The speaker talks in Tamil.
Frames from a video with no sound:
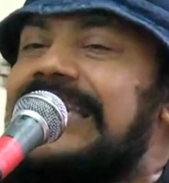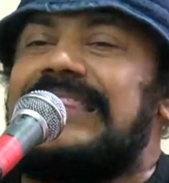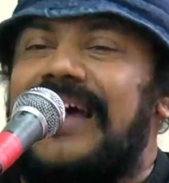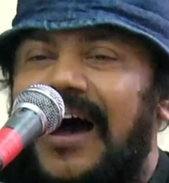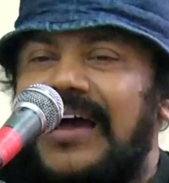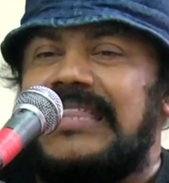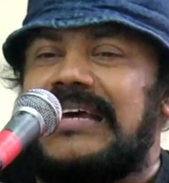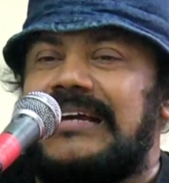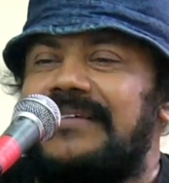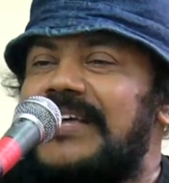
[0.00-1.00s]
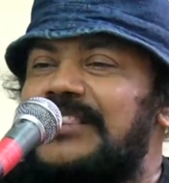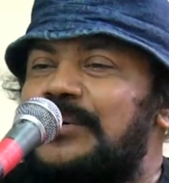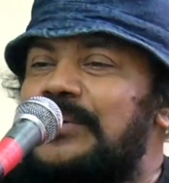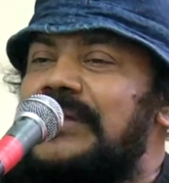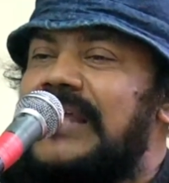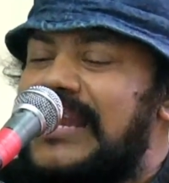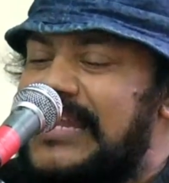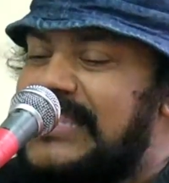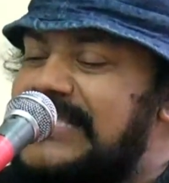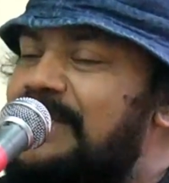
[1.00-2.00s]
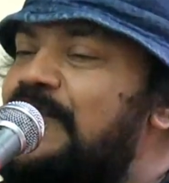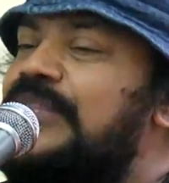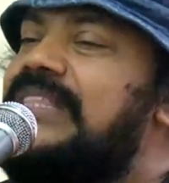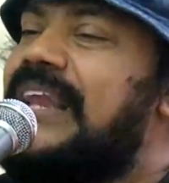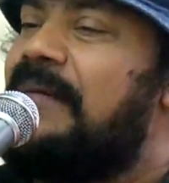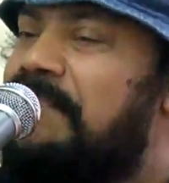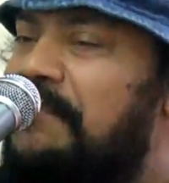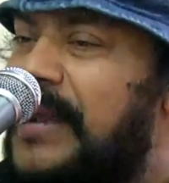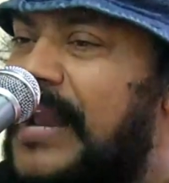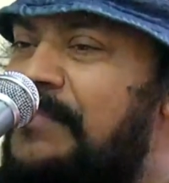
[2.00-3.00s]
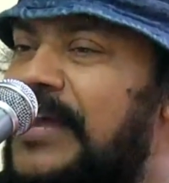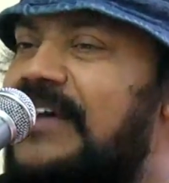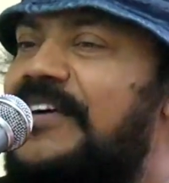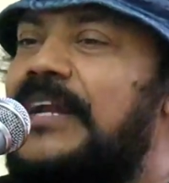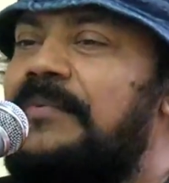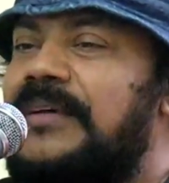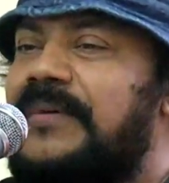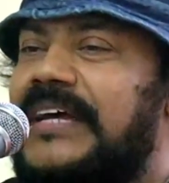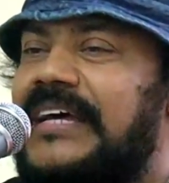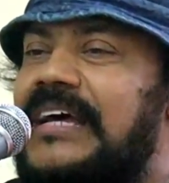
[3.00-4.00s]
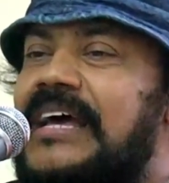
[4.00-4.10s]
இந்த ஆயுதங்களை வைத்துக் கொண்டுதான் இந்த சமூகத்தில் நாம் நடைபெயில வேண்டுமே தவிர